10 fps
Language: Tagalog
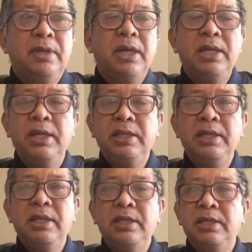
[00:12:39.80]
kaya
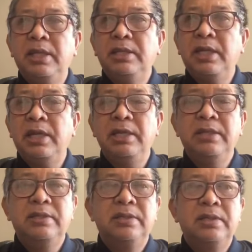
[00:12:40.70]
natin
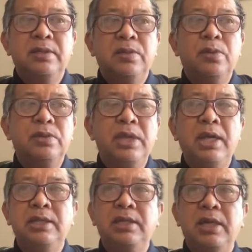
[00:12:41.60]
isa-isahin kung
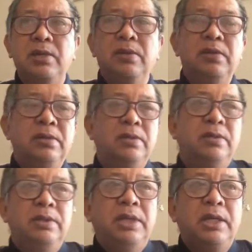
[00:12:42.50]
saan kayo
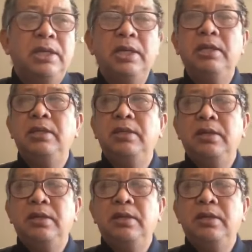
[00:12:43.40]
naging